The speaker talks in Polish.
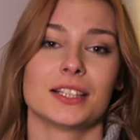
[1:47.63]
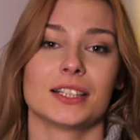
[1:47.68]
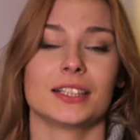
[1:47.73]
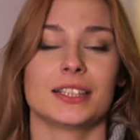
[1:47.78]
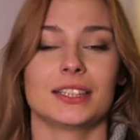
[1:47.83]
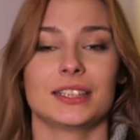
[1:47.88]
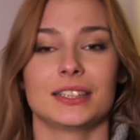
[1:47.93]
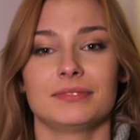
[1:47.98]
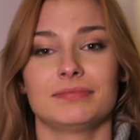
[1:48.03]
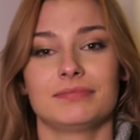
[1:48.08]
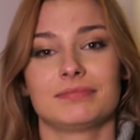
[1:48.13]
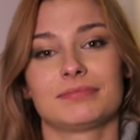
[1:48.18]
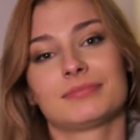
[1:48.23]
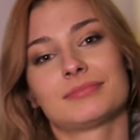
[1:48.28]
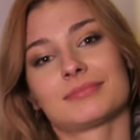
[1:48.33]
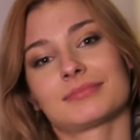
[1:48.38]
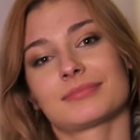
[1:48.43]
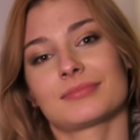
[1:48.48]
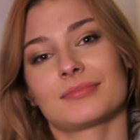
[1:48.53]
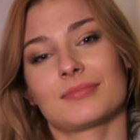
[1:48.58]
E,
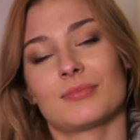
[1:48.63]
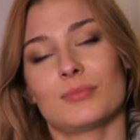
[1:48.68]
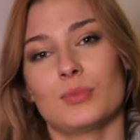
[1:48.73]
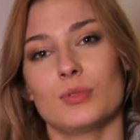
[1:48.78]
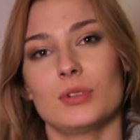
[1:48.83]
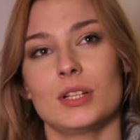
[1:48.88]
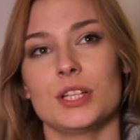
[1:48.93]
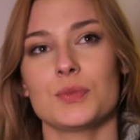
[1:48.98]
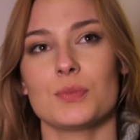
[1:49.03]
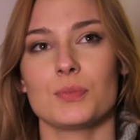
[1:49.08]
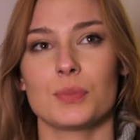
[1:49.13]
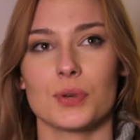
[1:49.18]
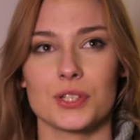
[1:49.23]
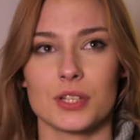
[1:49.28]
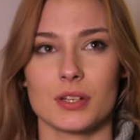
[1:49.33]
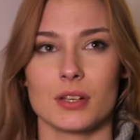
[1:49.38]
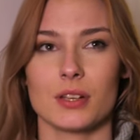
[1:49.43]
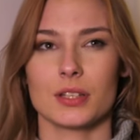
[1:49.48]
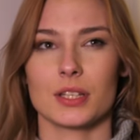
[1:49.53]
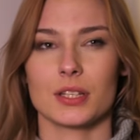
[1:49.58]
byliśmy
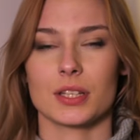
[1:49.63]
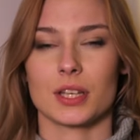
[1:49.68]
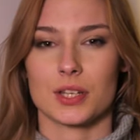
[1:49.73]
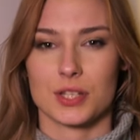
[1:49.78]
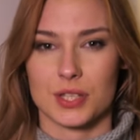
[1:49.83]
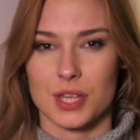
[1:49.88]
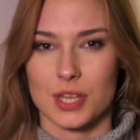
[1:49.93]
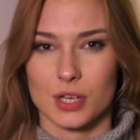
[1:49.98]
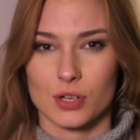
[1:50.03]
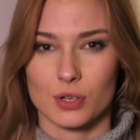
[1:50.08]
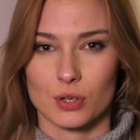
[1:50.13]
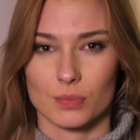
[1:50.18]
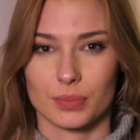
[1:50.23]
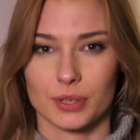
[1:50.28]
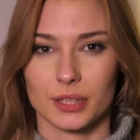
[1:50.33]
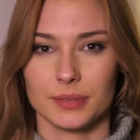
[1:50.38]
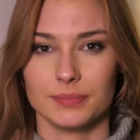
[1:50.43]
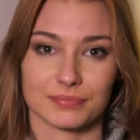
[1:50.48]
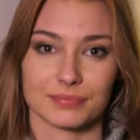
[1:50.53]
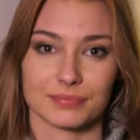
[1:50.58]
podzieleni na cztery grupy.